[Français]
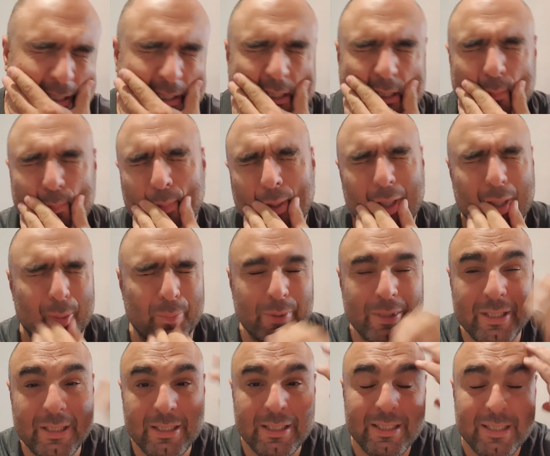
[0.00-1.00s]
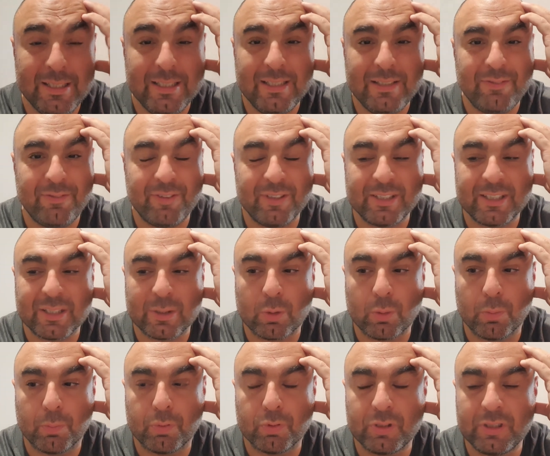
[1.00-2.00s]
je sais pas comment il fait ses
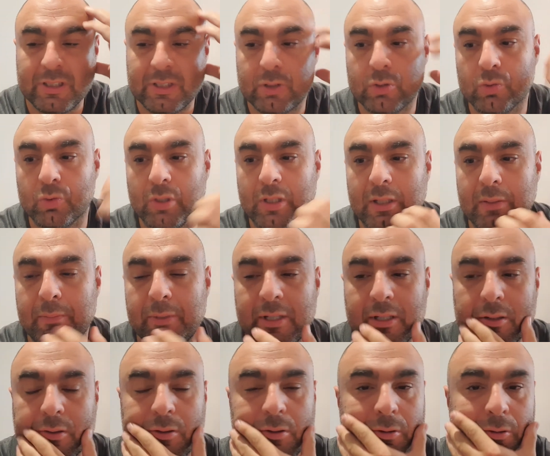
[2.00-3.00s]
compositions là, mais